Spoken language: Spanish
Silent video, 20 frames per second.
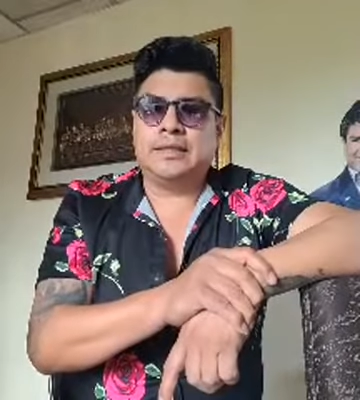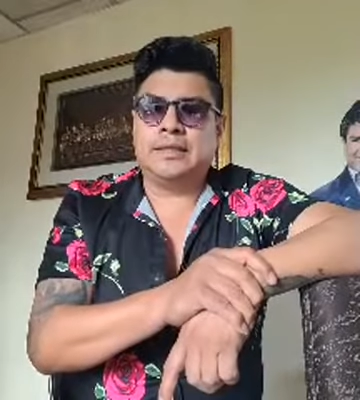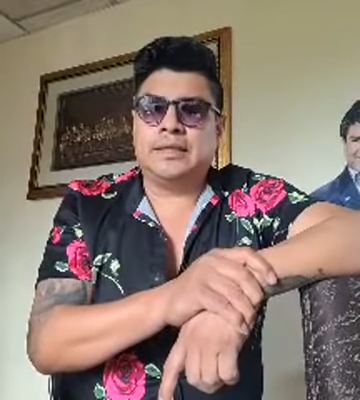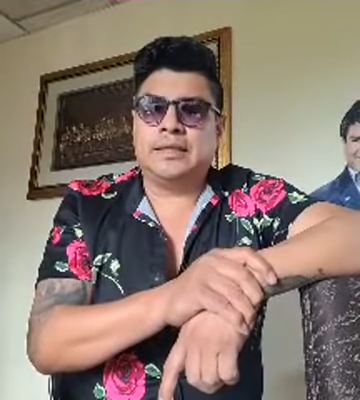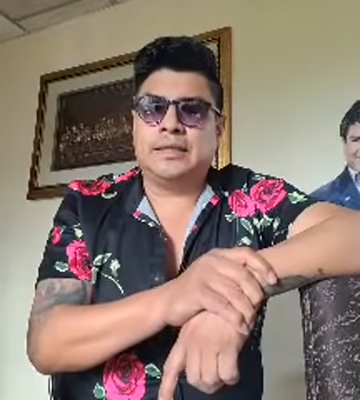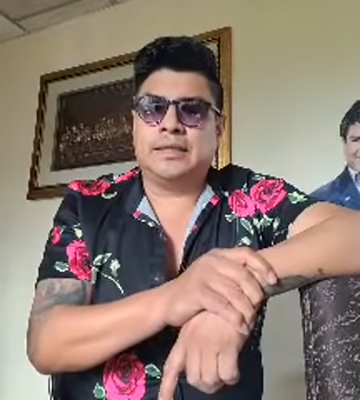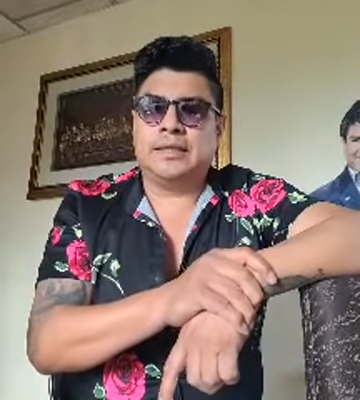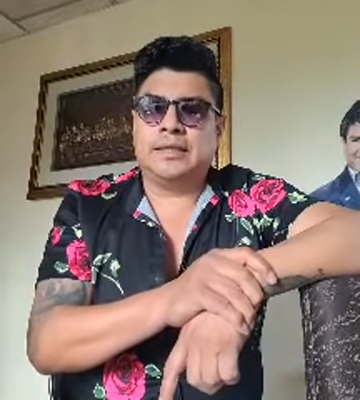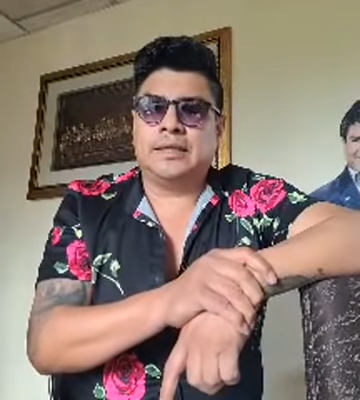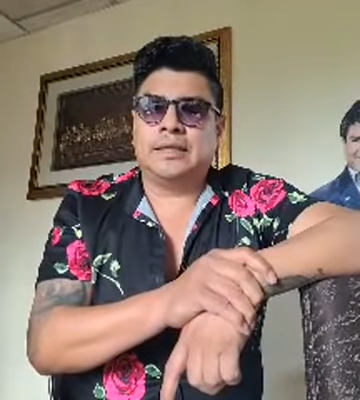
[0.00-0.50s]

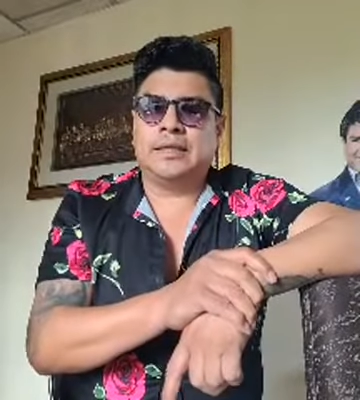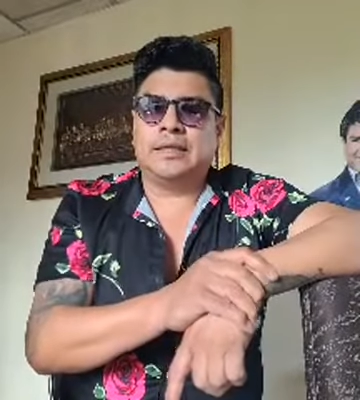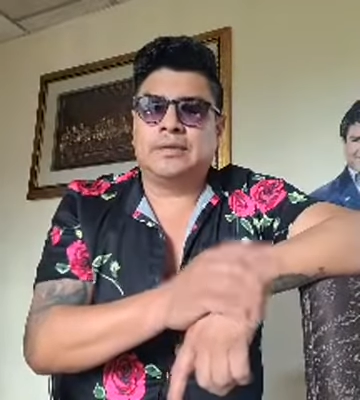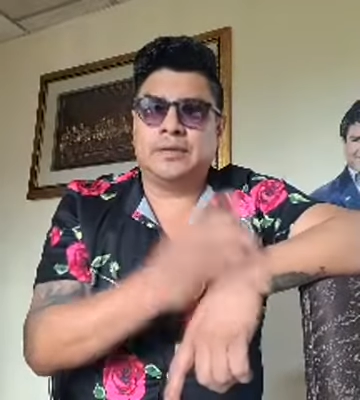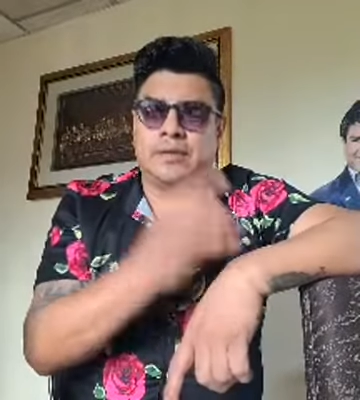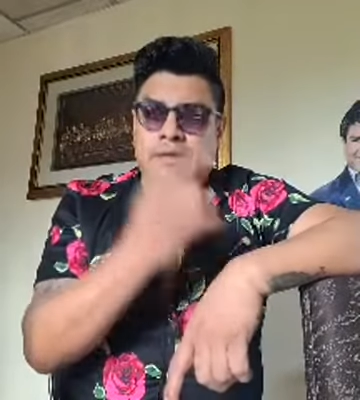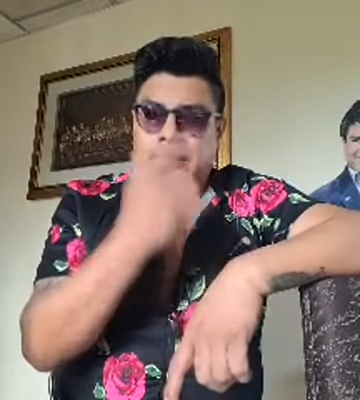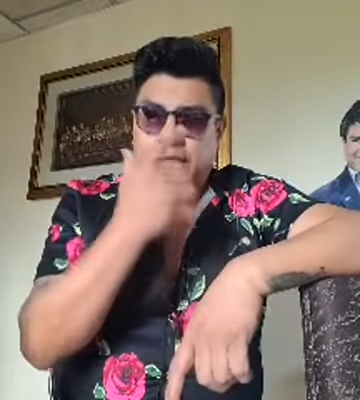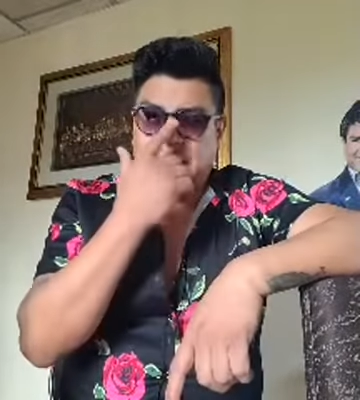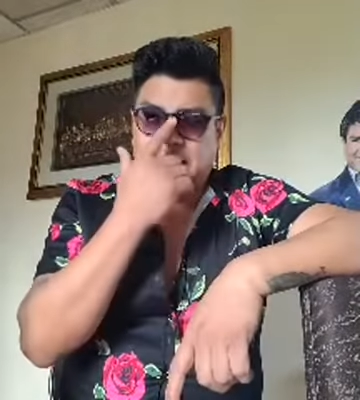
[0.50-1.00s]
y
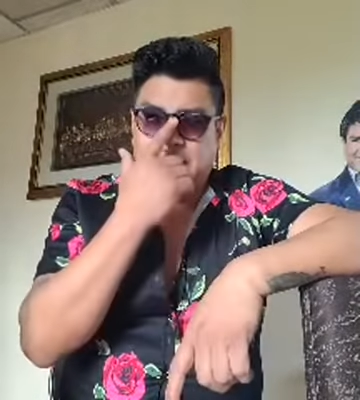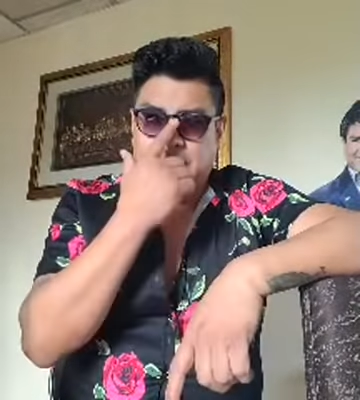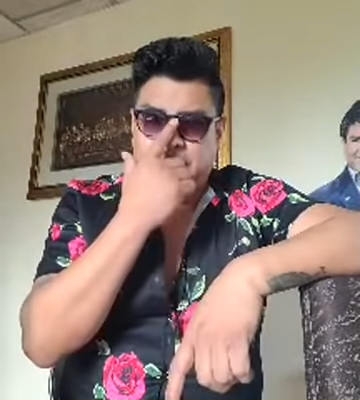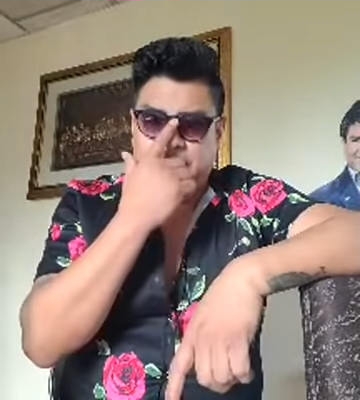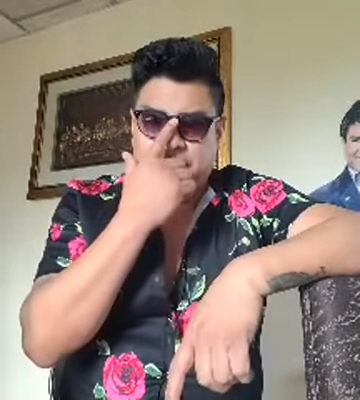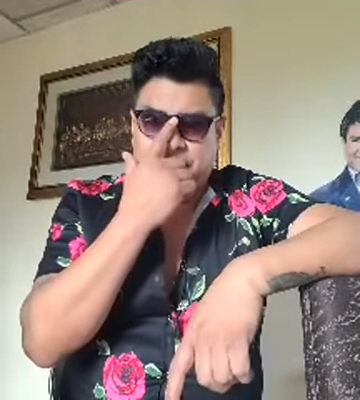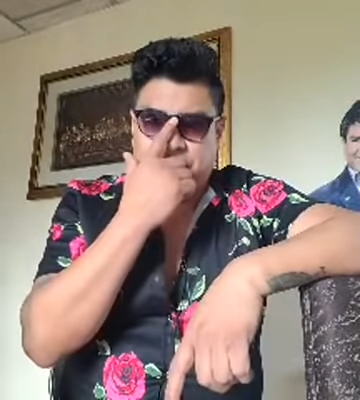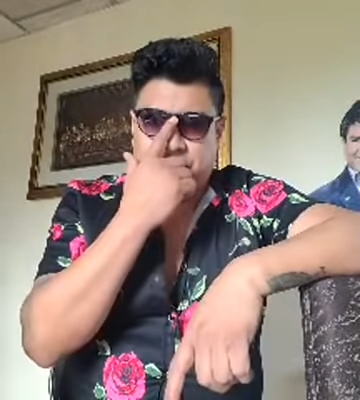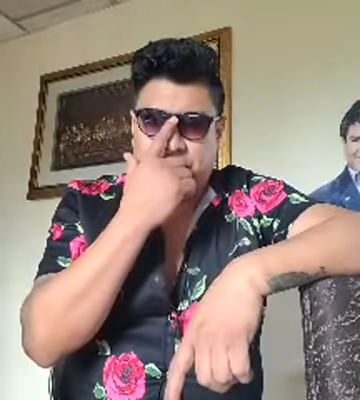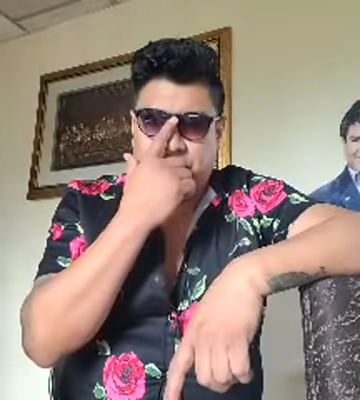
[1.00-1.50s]
dando a entender al
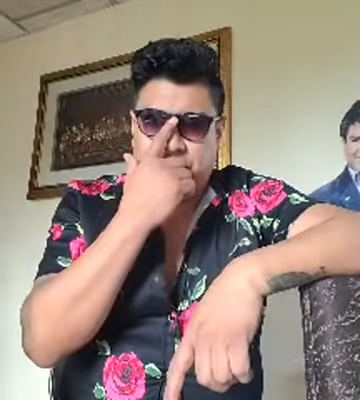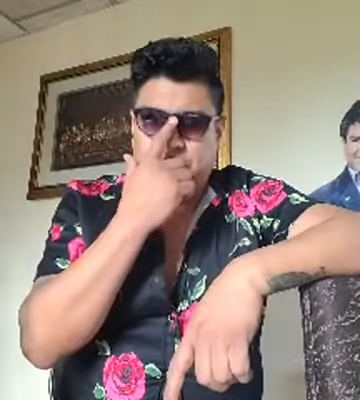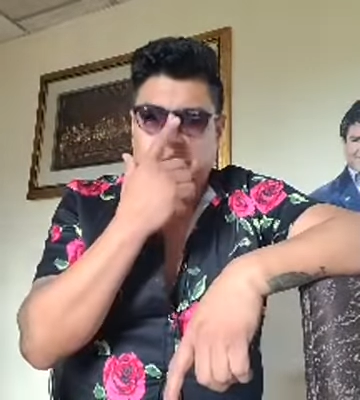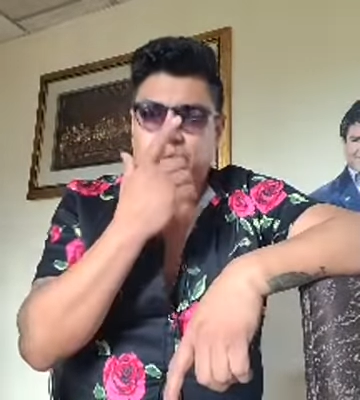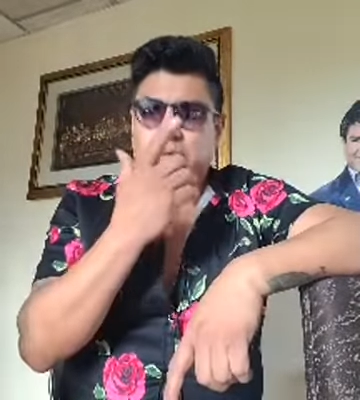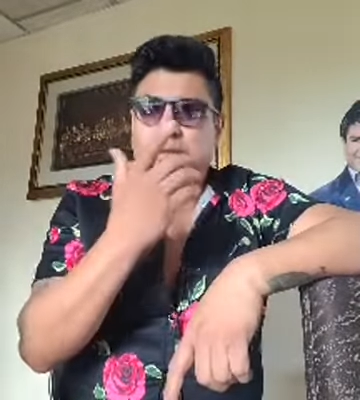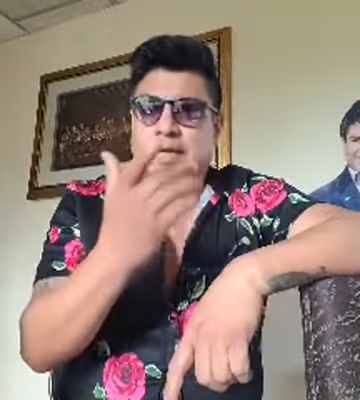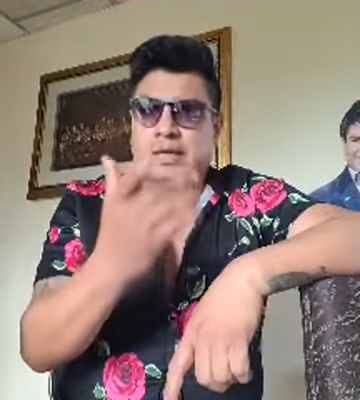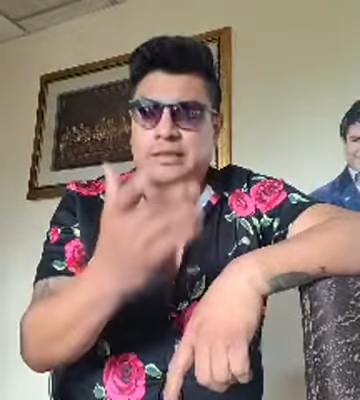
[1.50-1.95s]
público